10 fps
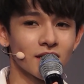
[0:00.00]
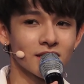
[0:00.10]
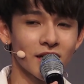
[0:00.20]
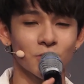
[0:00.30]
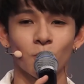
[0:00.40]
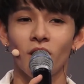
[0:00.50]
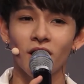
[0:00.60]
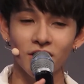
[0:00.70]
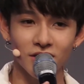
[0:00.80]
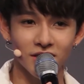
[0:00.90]
제가
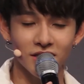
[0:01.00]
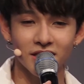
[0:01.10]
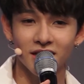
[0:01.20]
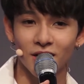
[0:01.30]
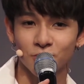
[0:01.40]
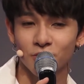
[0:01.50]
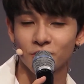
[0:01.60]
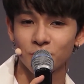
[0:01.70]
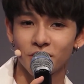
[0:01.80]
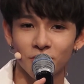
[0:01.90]
좋아하는 이 가수의
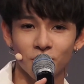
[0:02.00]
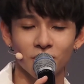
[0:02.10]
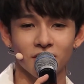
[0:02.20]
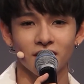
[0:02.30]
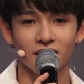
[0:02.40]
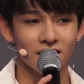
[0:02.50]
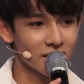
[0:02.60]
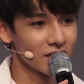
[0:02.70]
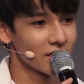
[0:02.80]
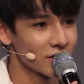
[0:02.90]
꿈이라서 그렇게
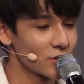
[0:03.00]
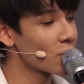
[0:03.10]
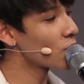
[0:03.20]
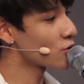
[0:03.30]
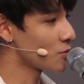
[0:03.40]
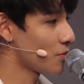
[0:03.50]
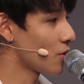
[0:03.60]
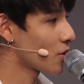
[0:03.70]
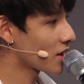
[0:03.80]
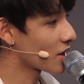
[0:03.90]
그걸로
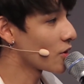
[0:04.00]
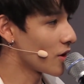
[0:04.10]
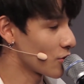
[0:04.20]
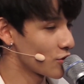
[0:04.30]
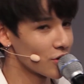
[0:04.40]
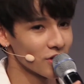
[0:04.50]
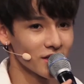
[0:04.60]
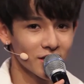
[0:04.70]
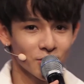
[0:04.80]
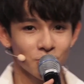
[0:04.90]
극복한 것 같고요.
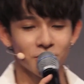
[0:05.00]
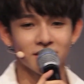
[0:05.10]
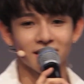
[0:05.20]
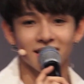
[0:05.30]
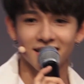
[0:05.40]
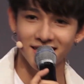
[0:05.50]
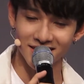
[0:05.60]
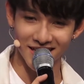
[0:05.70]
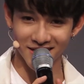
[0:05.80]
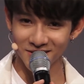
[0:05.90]
네. 그리고 이제
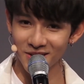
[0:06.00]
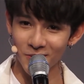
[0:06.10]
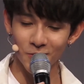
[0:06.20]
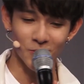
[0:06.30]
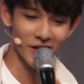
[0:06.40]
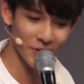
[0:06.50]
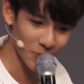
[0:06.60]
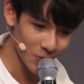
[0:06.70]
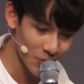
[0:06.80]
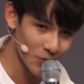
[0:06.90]
그 다 끝나고
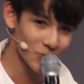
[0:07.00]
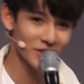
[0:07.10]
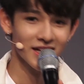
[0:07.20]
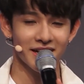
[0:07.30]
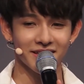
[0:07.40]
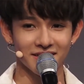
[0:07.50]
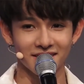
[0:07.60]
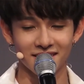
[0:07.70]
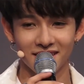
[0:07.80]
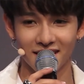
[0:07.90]
학교를 가게
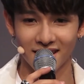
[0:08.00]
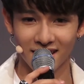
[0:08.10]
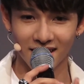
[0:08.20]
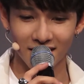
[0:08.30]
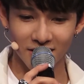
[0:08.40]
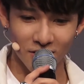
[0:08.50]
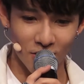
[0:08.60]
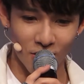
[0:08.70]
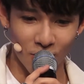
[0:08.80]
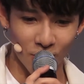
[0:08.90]
됐는데
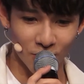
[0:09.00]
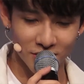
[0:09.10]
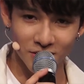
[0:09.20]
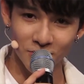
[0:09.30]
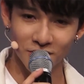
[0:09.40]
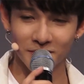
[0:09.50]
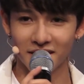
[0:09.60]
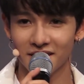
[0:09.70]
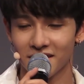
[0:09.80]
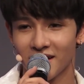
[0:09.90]
어, 친구들이
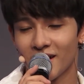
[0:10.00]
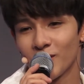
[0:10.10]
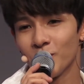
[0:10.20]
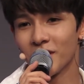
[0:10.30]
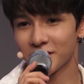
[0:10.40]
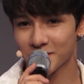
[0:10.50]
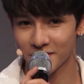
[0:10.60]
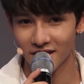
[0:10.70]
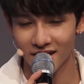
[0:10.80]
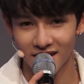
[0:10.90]
말하는 게 아 너무
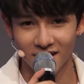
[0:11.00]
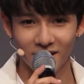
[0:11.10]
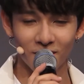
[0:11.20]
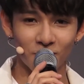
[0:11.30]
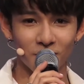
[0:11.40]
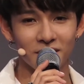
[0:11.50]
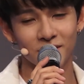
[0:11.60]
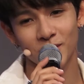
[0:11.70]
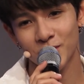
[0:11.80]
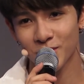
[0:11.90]
아쉽다. 아,
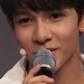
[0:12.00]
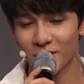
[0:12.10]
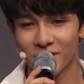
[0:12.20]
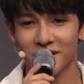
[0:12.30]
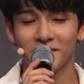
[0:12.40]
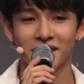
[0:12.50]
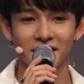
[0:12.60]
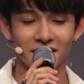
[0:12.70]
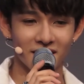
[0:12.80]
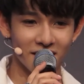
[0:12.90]
왜 떨어졌냐고 이렇게
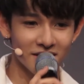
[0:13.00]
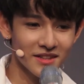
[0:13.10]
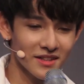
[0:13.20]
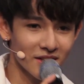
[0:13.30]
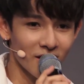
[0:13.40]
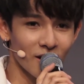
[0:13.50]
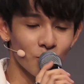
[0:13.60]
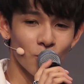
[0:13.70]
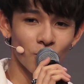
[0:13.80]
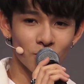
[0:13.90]
말하니까 아
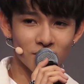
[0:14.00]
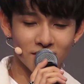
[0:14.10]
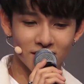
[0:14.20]
뭐